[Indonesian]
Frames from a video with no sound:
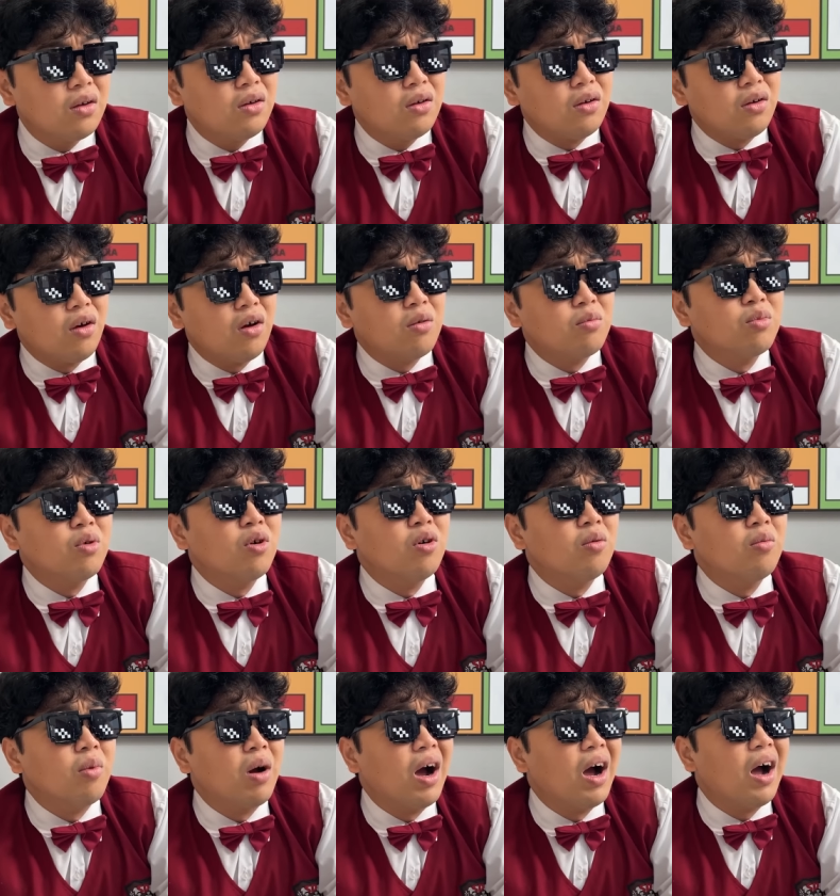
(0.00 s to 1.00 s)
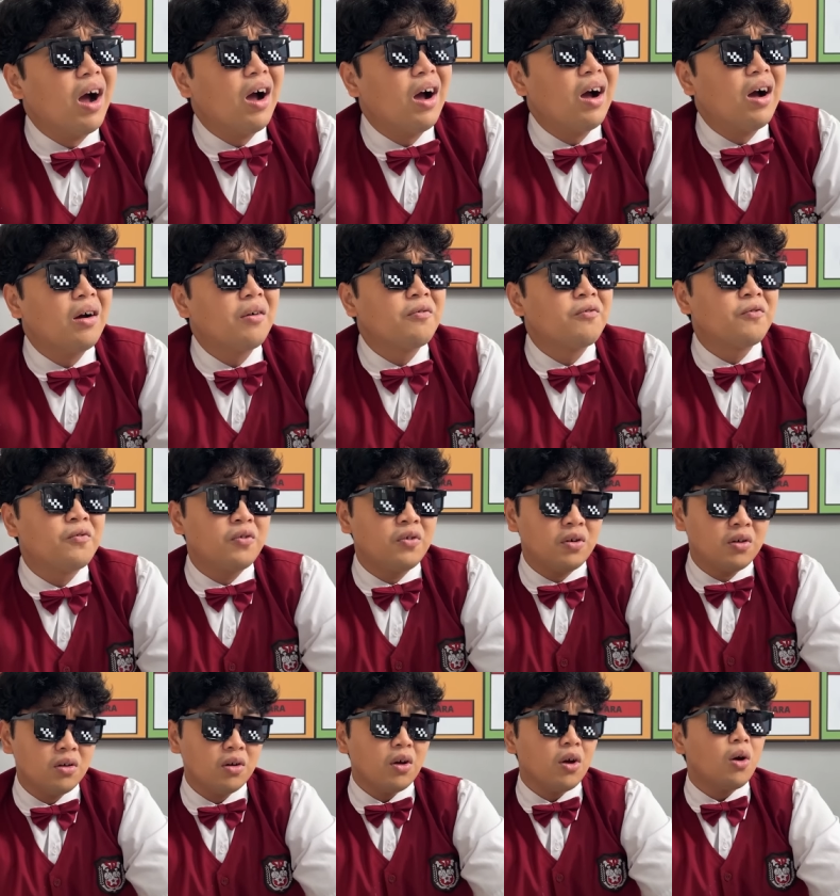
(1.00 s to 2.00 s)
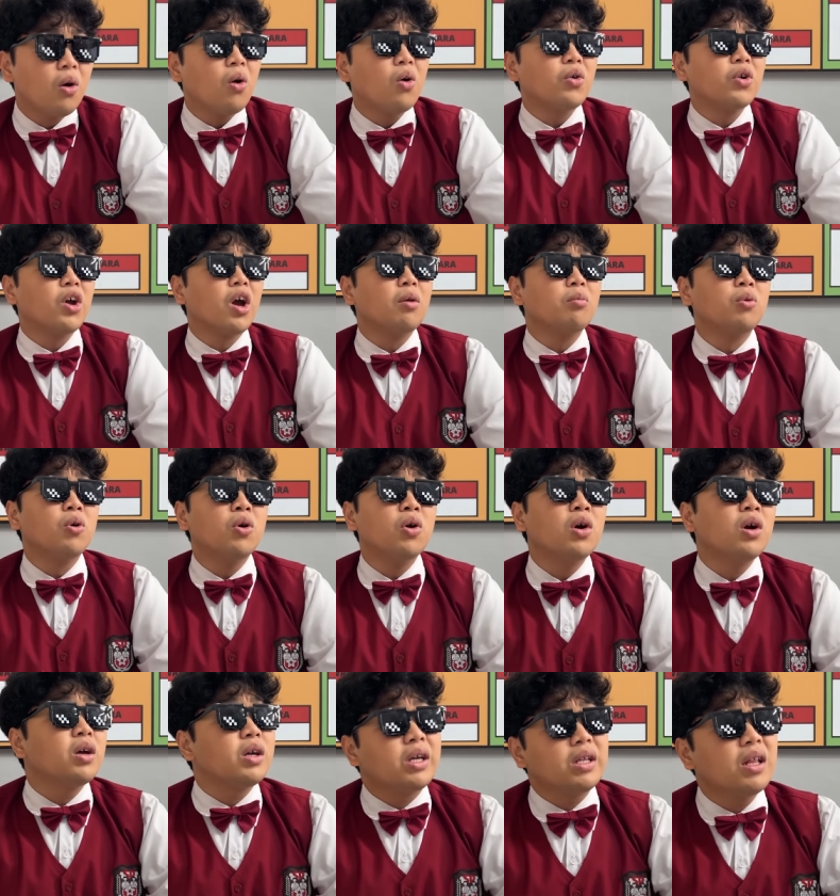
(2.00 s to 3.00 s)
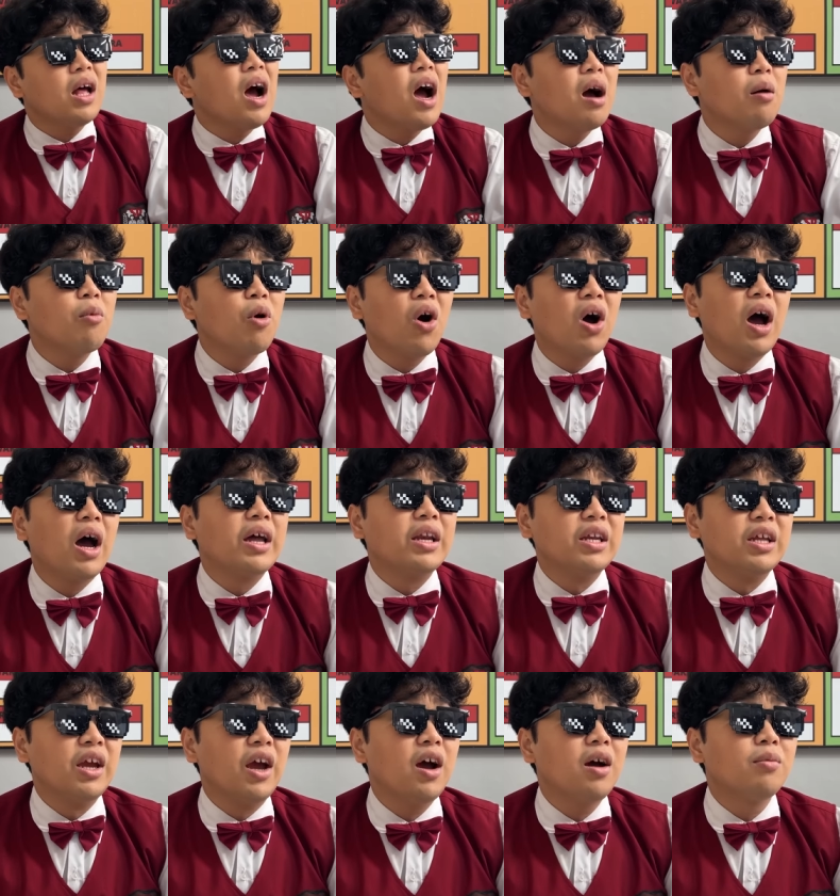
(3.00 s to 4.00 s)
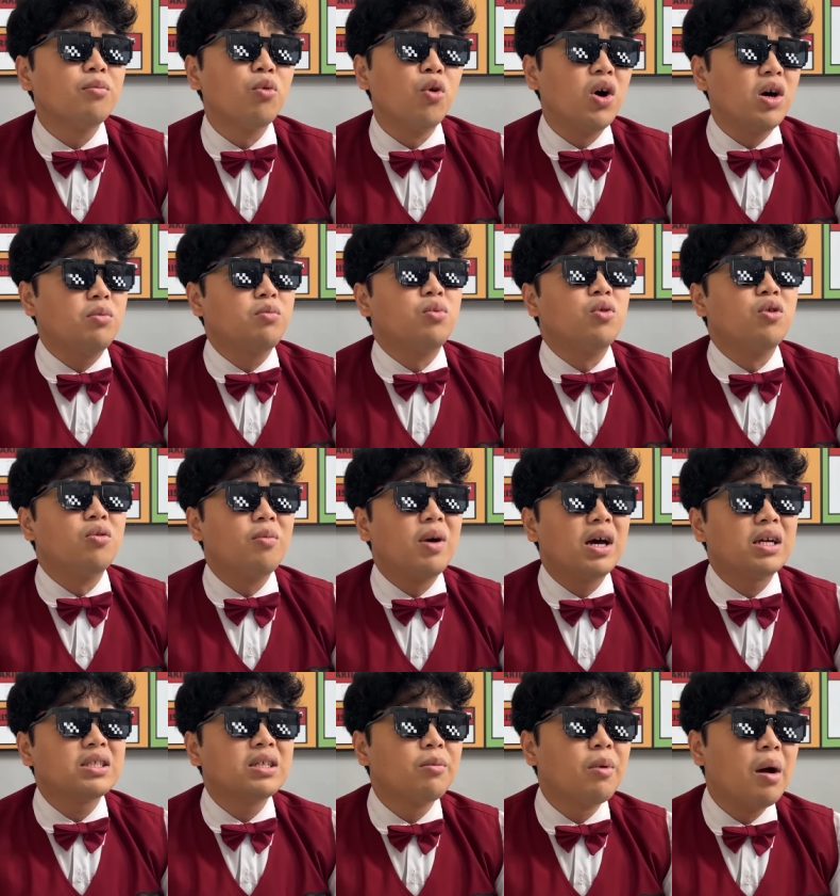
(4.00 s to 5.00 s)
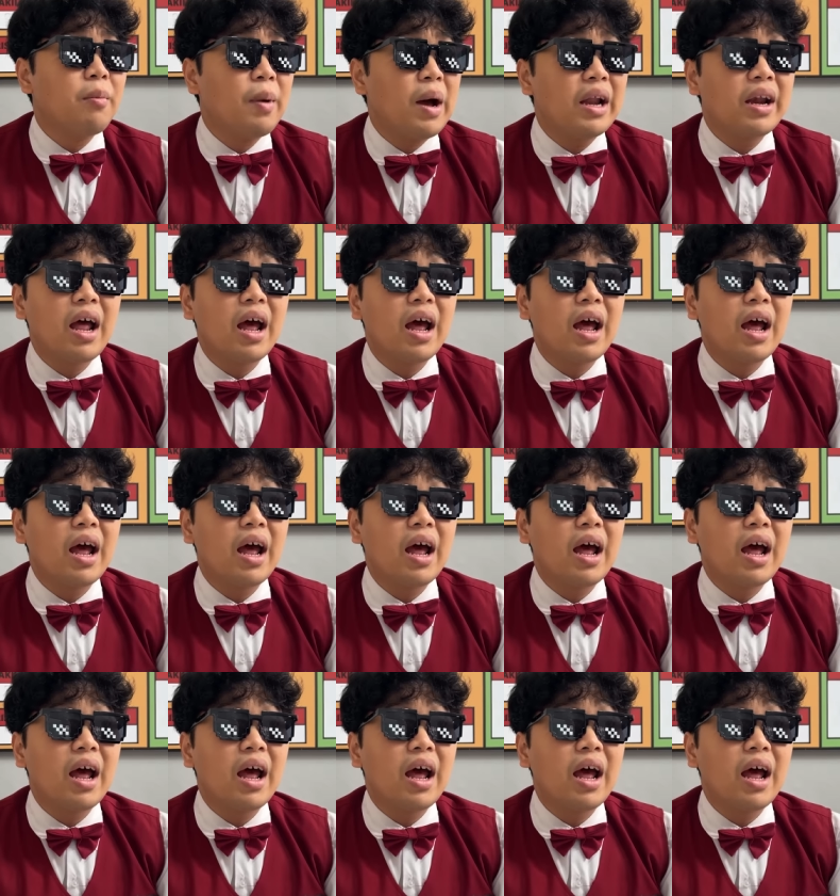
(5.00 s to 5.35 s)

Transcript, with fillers: Iya, Bu, maaf Oh ya Bu, kita nggak bawa hadiah buat Bu Mar sama Pak